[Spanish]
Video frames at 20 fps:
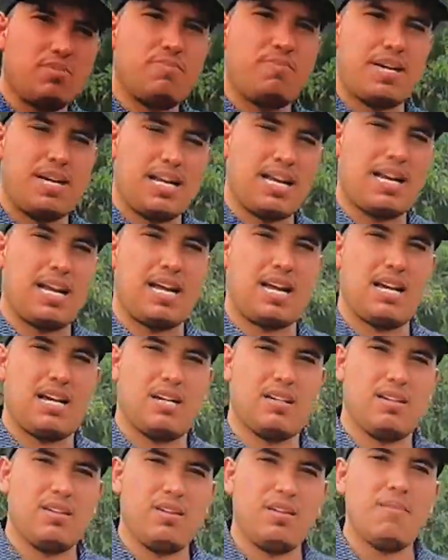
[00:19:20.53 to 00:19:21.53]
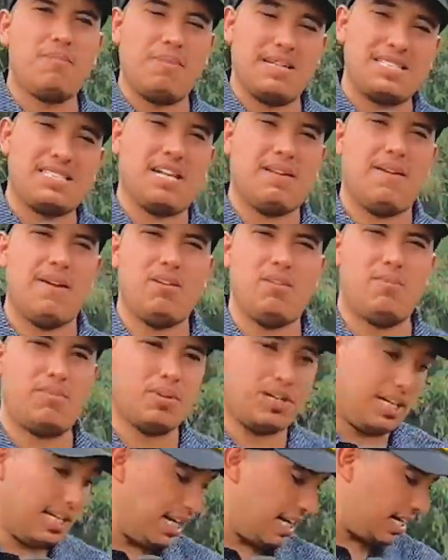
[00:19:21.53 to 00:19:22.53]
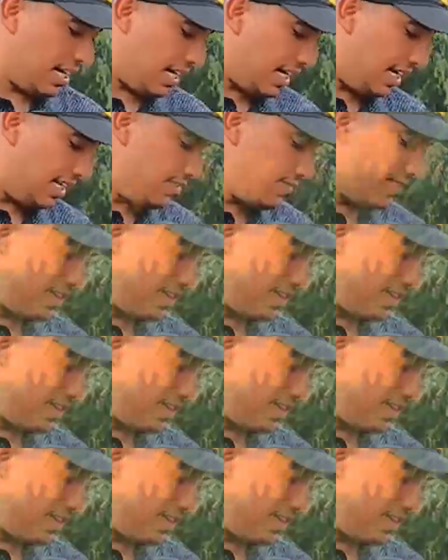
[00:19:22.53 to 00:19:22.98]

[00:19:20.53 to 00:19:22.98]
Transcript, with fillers: para más trabajo, porque la raíz